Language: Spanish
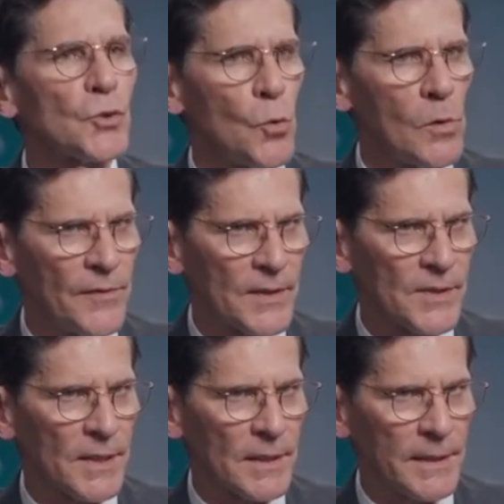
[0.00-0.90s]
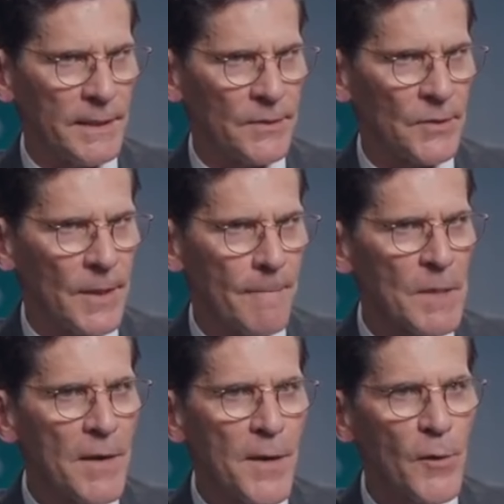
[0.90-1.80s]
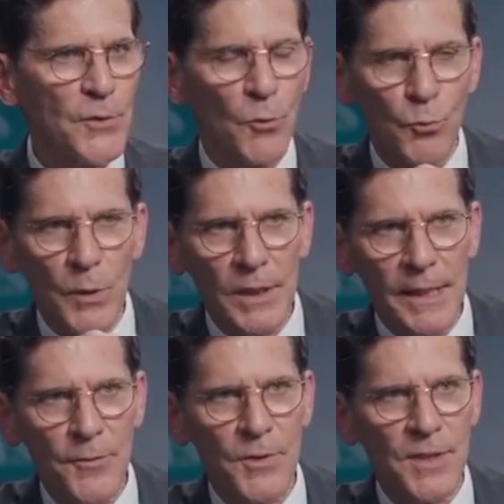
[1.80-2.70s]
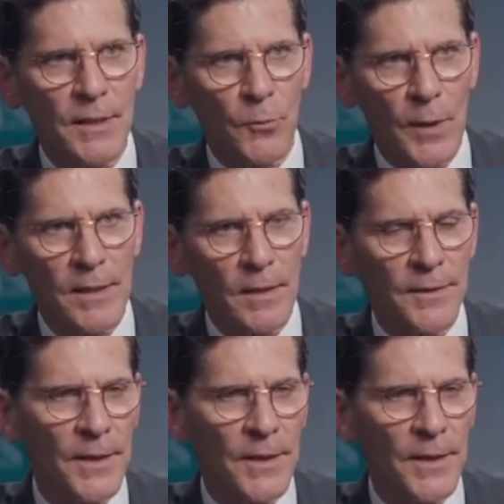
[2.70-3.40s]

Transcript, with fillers: hay un detalle interesante en esto. La proposición 2